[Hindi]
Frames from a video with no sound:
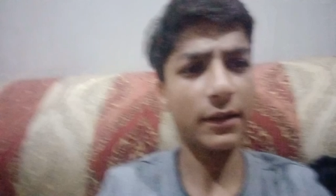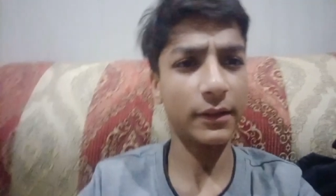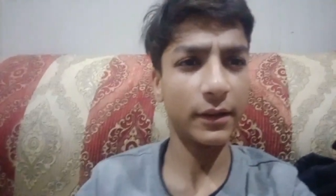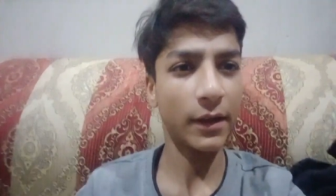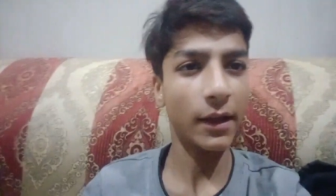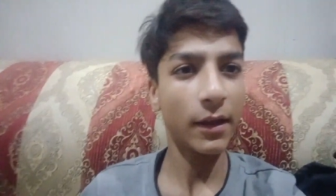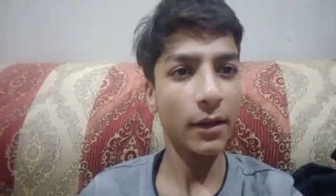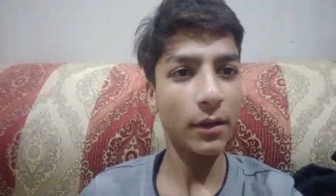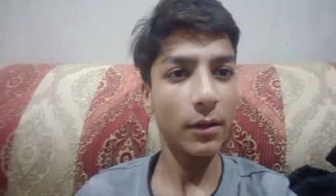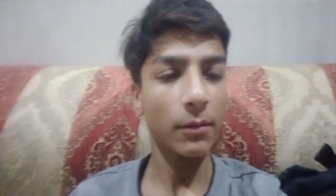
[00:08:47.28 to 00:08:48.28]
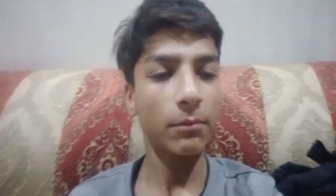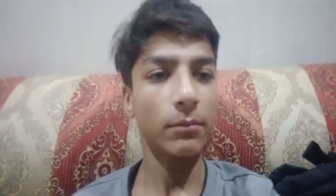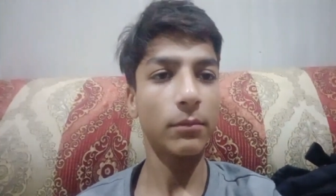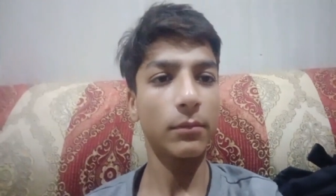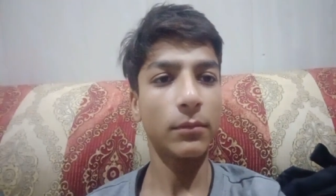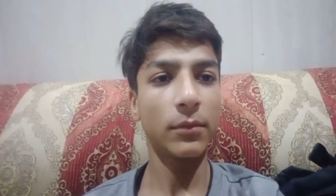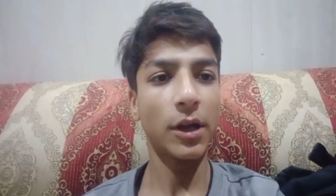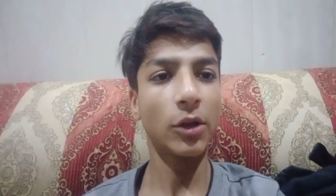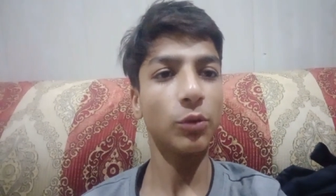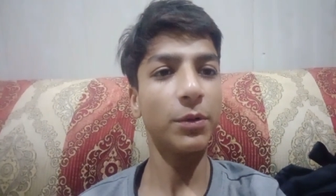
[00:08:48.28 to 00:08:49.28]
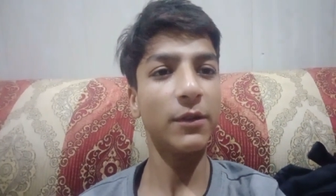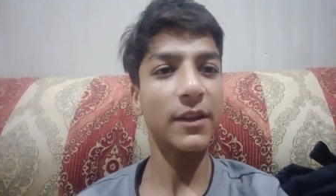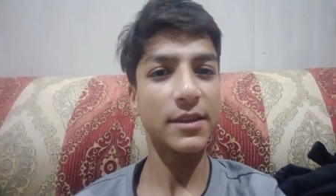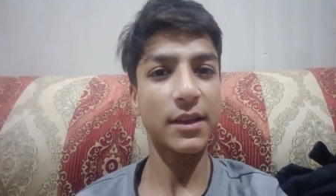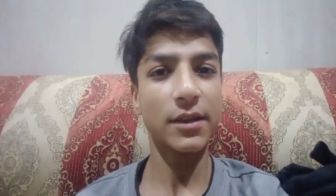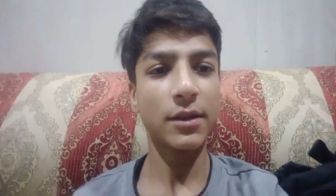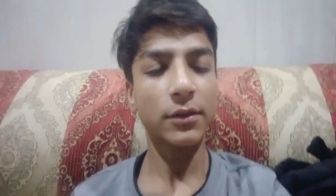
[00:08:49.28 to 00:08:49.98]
लेते हैं रहा तो फिर वैसा ही